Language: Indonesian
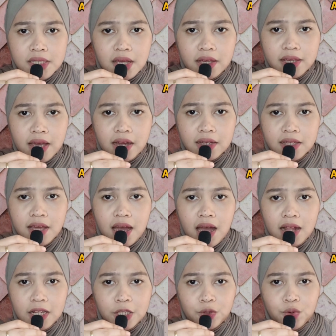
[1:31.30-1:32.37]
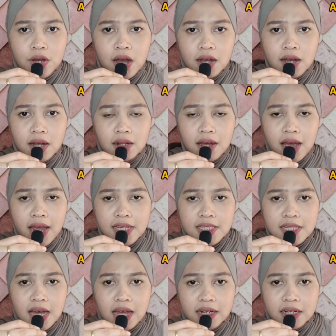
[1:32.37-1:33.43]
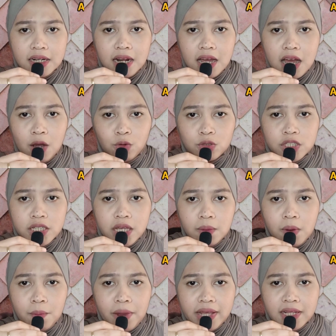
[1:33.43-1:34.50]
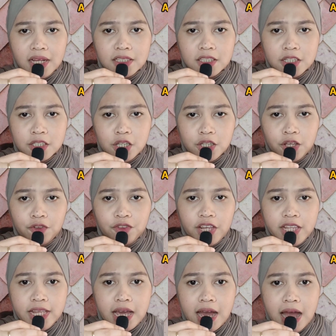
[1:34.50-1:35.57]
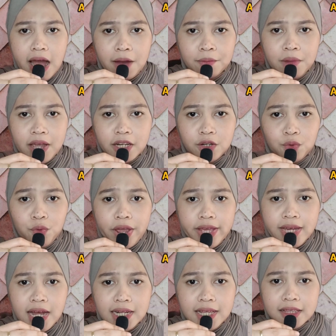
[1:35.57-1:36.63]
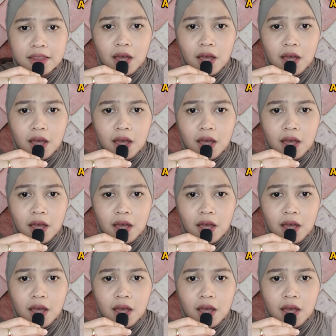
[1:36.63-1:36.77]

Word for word: sayangnya hal itu gagal guys karena kucingnya memainkan CCTV-nya by the way kalian